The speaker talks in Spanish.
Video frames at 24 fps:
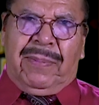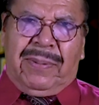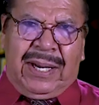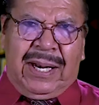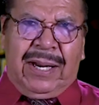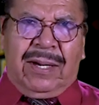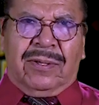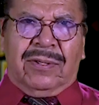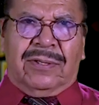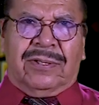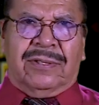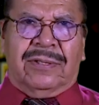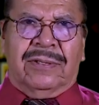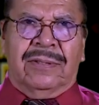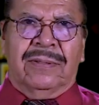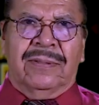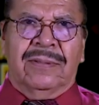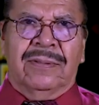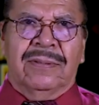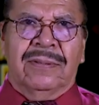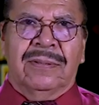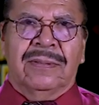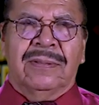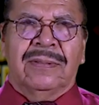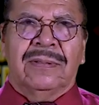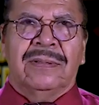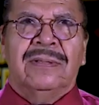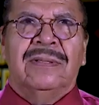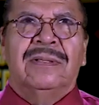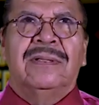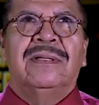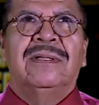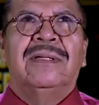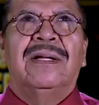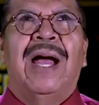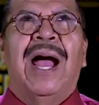Hebreos,
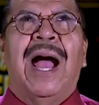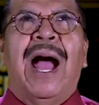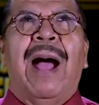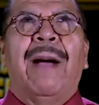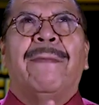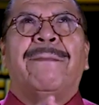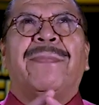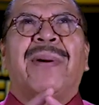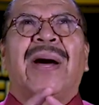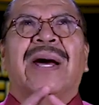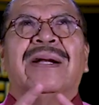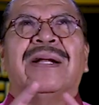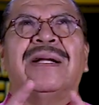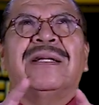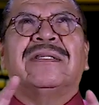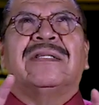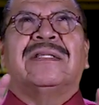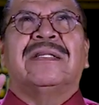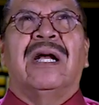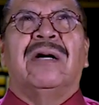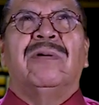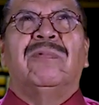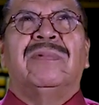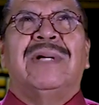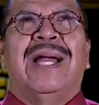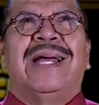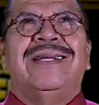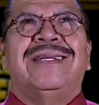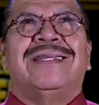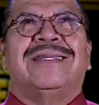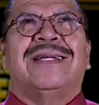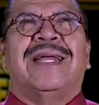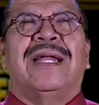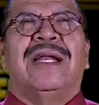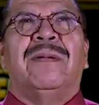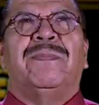aparece una
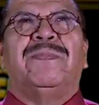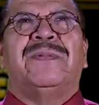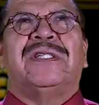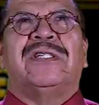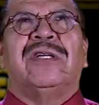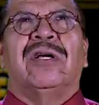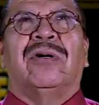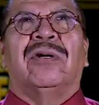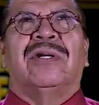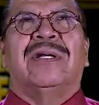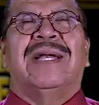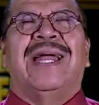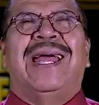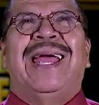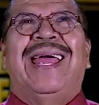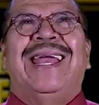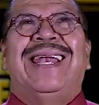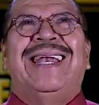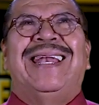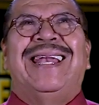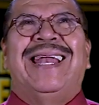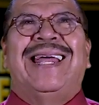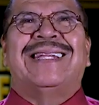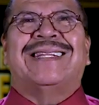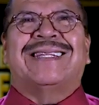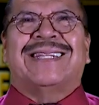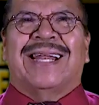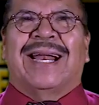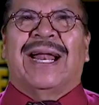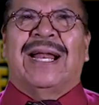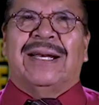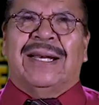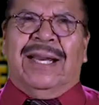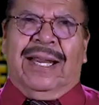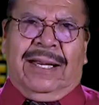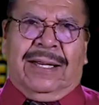inscripción en
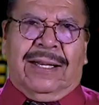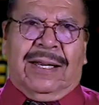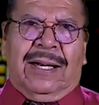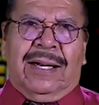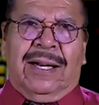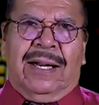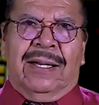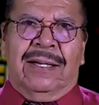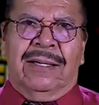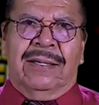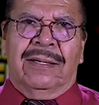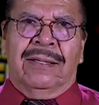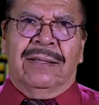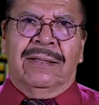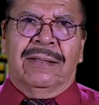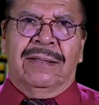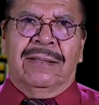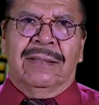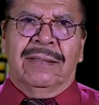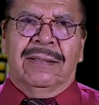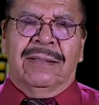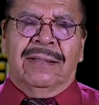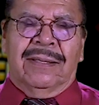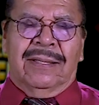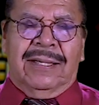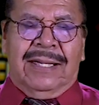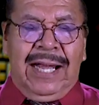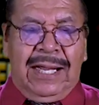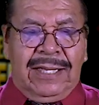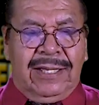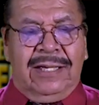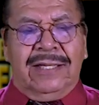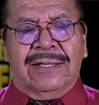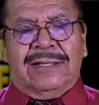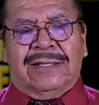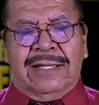letra negra que
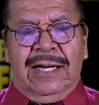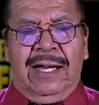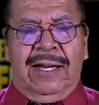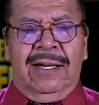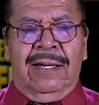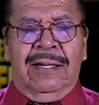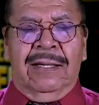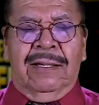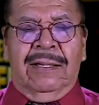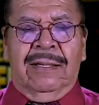dice,